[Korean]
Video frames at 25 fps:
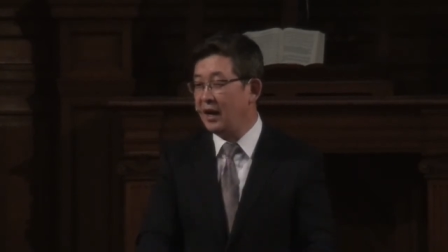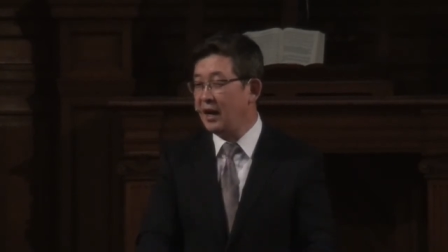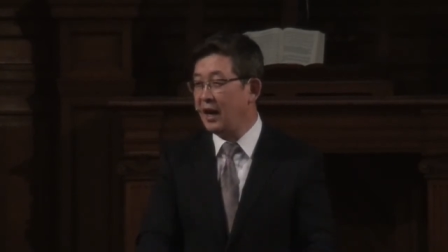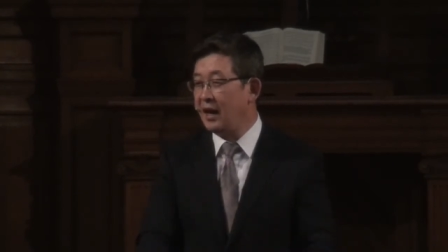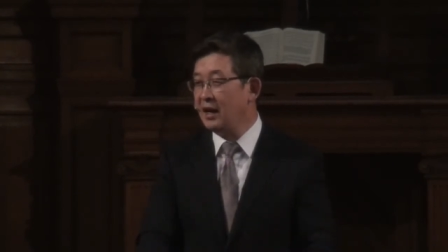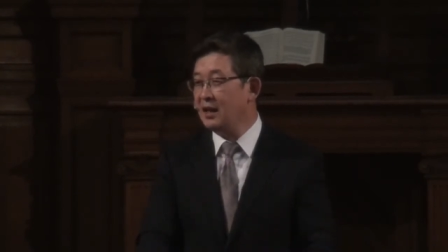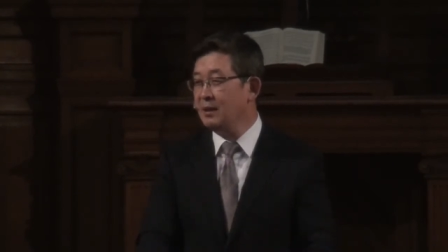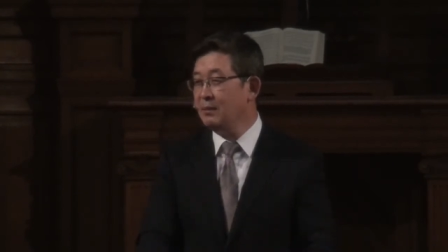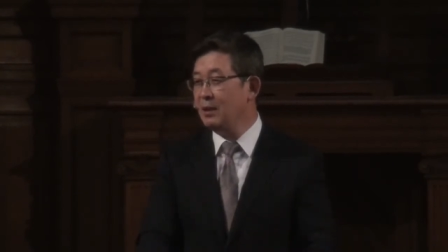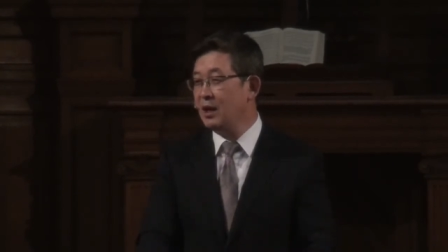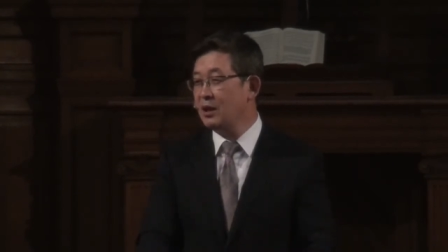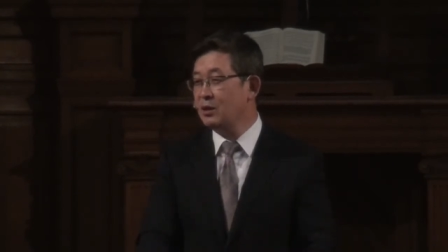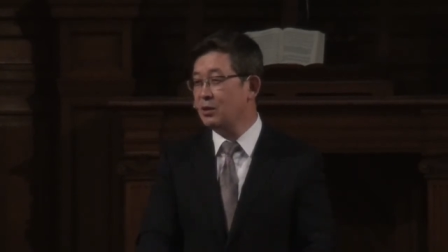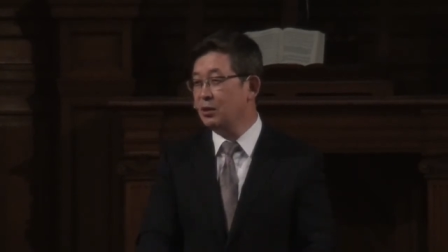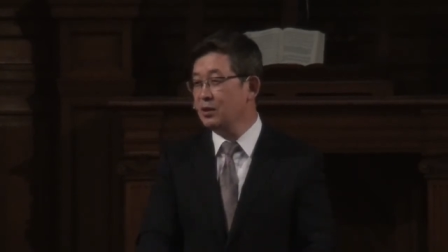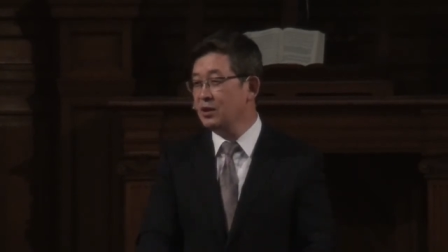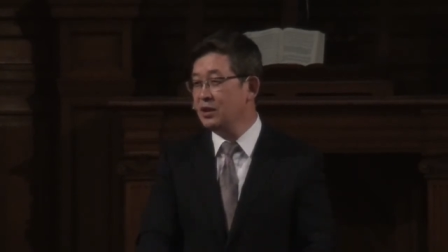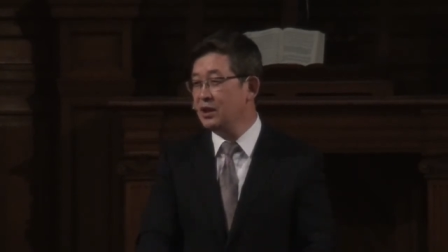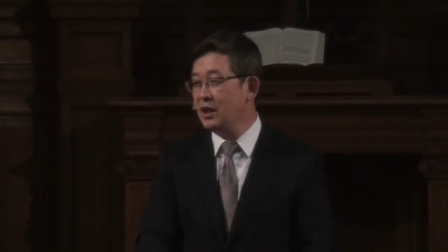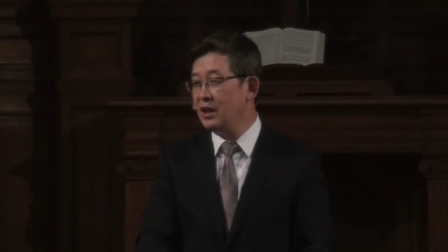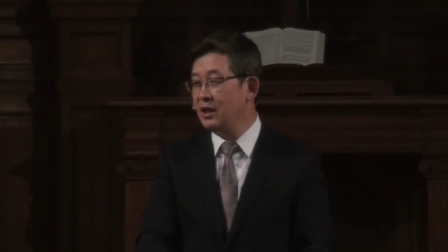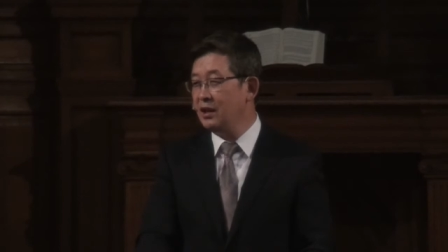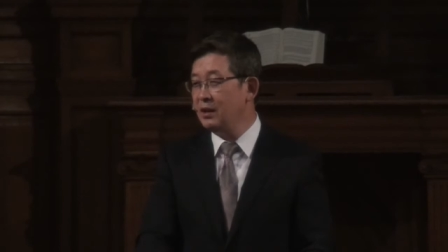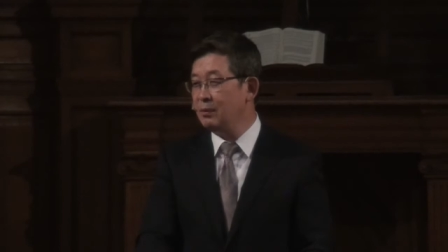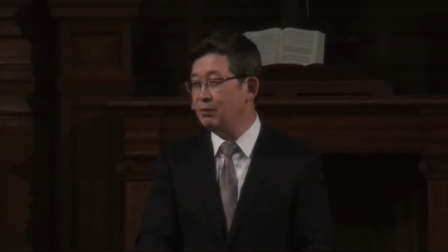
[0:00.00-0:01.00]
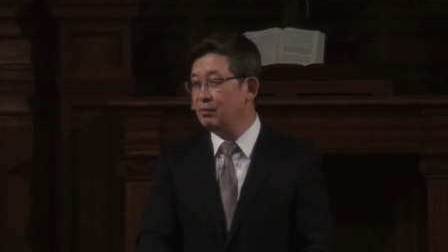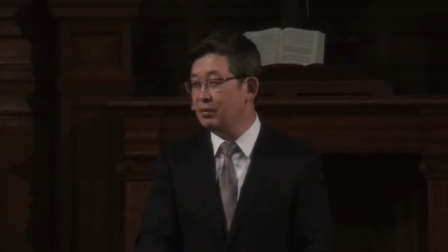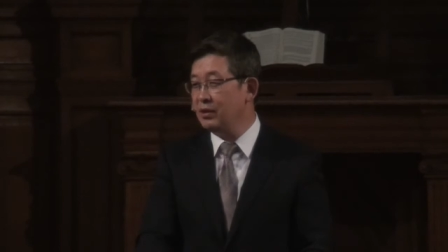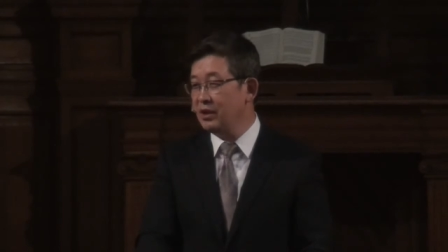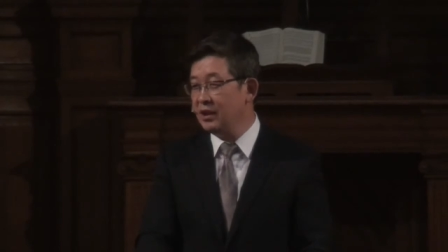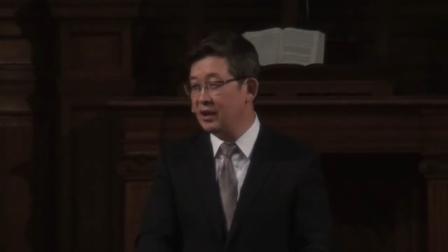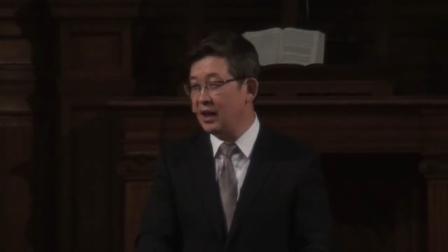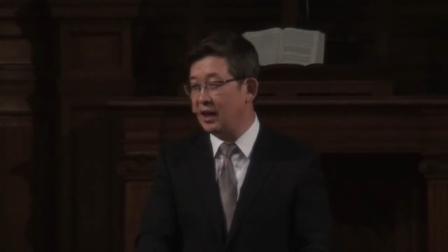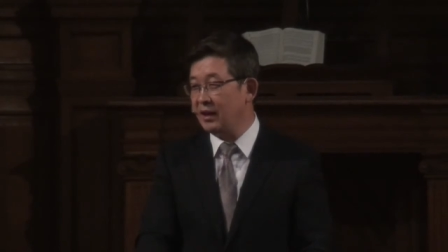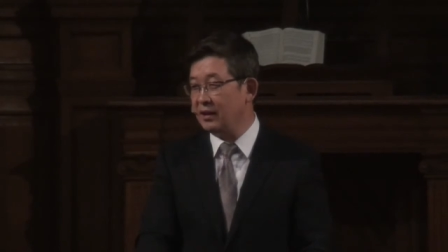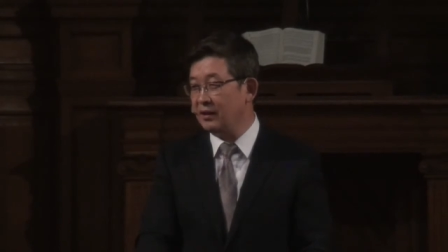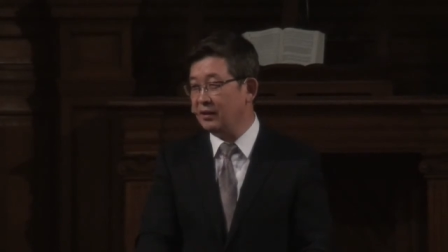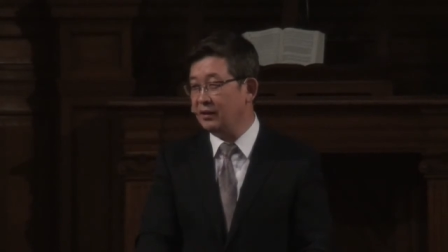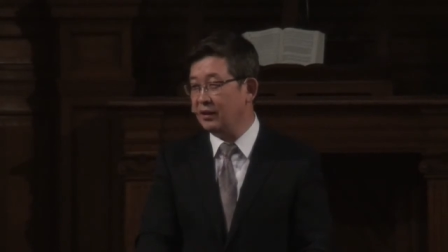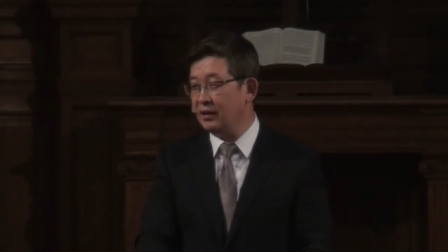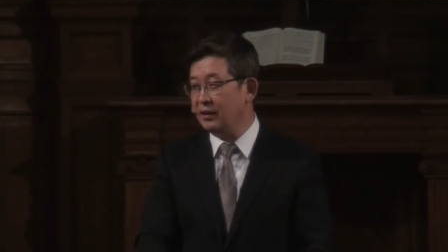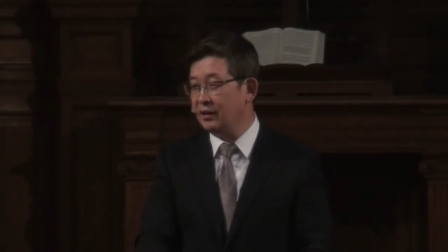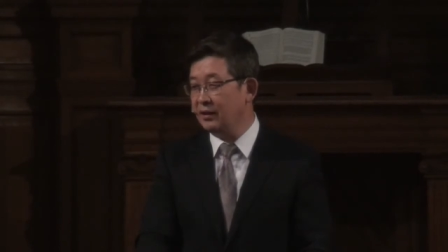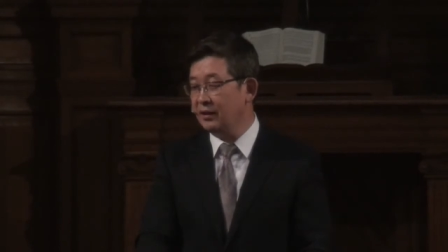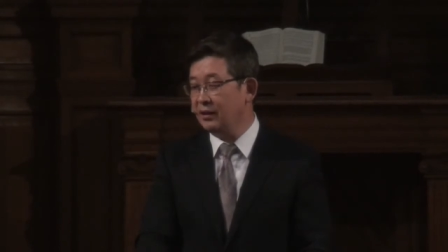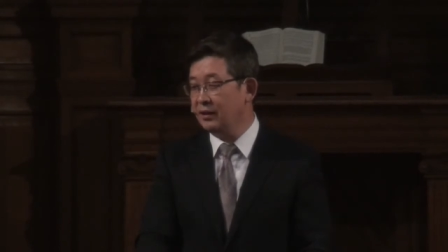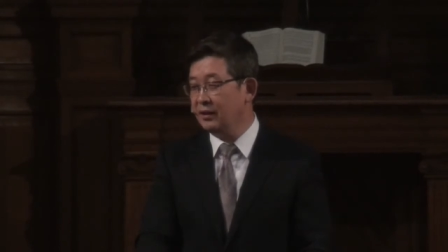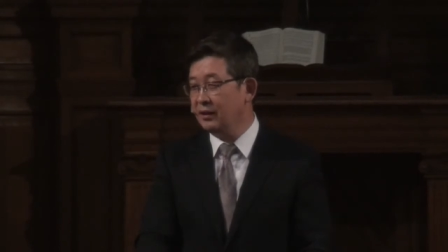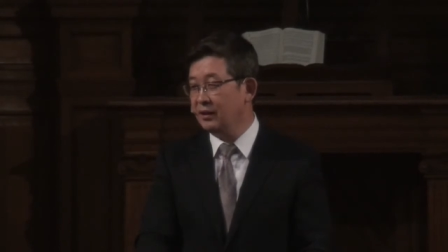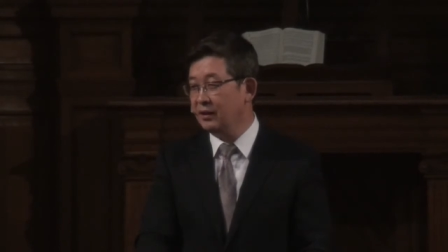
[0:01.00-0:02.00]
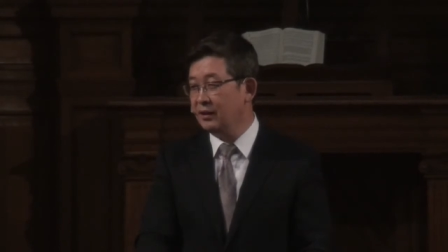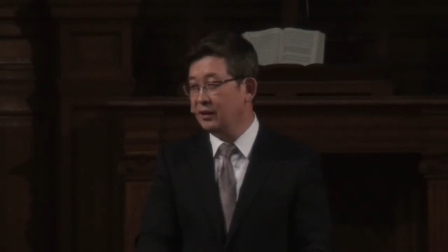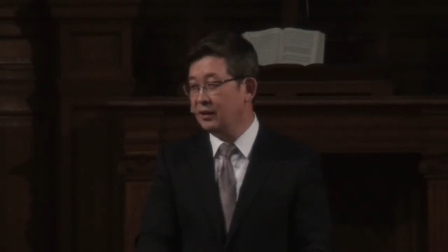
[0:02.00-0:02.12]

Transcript: 하나님의 존재를 부인하는 것